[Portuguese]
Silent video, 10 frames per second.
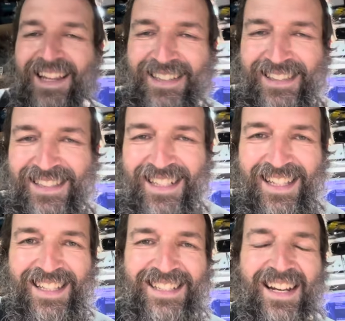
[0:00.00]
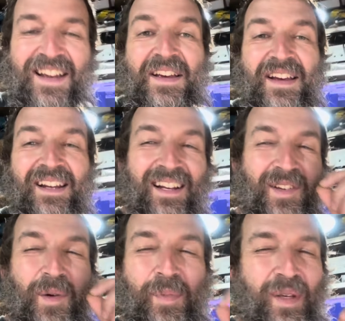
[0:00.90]
esse daqui já. E
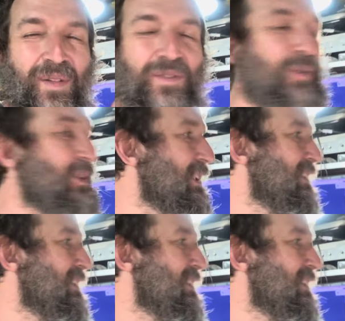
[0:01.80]
deu um pequeno furinho,